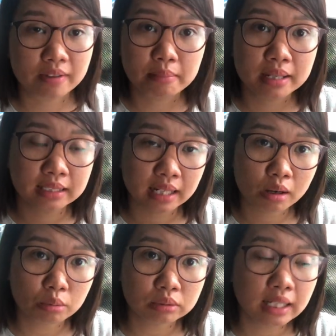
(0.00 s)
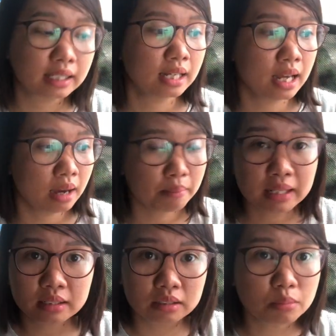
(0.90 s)
Và mình sẽ không dịch bất
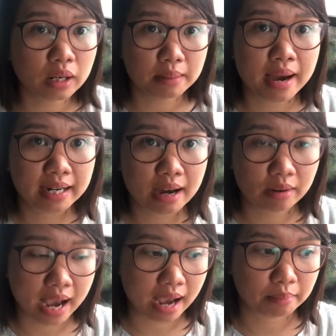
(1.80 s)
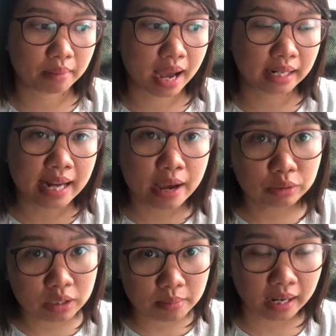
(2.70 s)
cứ một cái bài nào cả, mà nếu
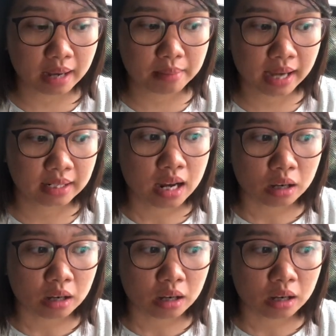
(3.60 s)
như mà các bạn